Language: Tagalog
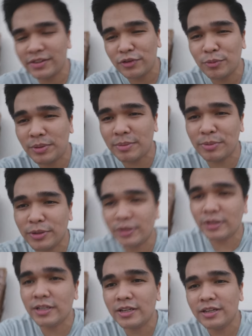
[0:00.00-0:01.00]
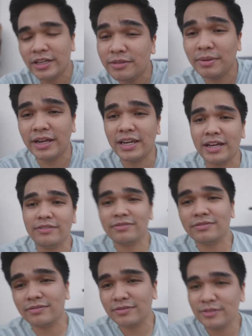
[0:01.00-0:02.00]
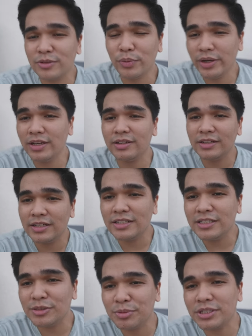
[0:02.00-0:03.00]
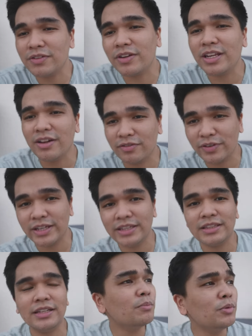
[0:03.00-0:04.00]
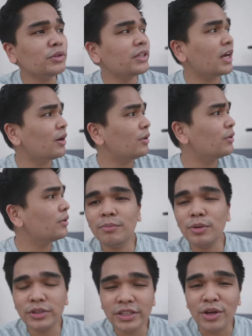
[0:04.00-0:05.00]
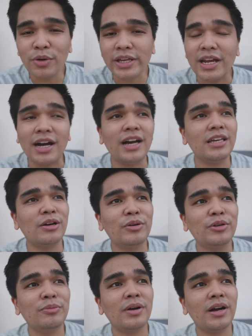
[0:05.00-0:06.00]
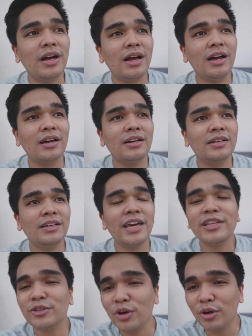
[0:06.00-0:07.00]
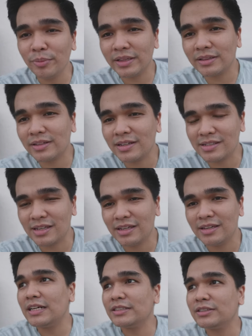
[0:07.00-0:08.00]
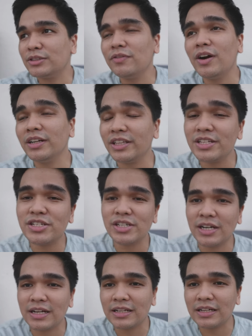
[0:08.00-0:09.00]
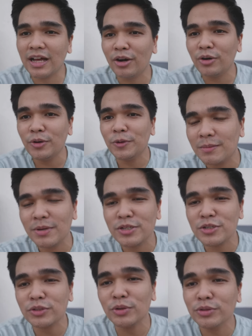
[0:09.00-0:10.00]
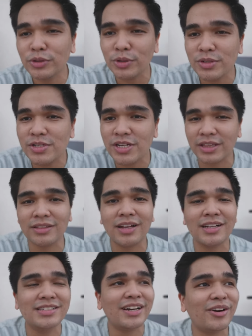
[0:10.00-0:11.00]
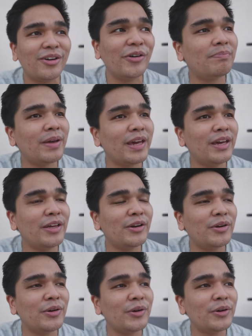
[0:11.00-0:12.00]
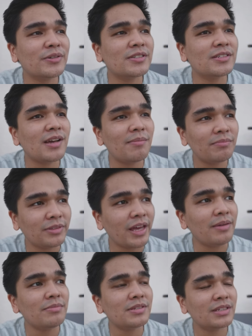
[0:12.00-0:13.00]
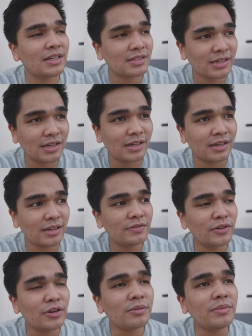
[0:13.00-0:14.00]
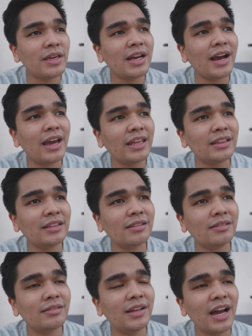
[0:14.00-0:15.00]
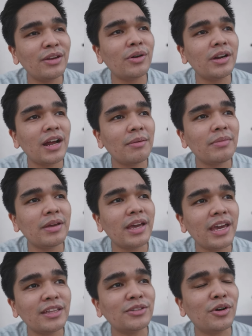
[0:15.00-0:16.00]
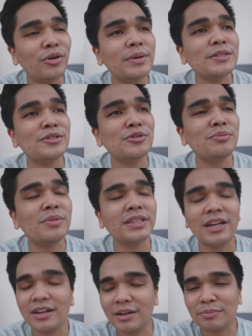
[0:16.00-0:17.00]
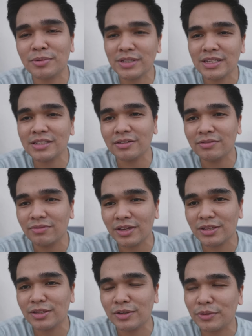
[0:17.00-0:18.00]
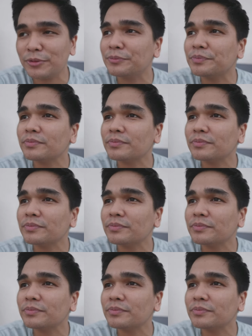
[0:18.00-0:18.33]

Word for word: a few people in my life. Well, specifically a friend. Buti daw, buti daw kinakaya ko yung mga hate comment kasi uh, soft-hearted siya. Ako, medyo stone cold shit na kasi ako. Pero sometimes kasi, for me, kahit gaano karaming hate comments yung matanggap ko sa isang video.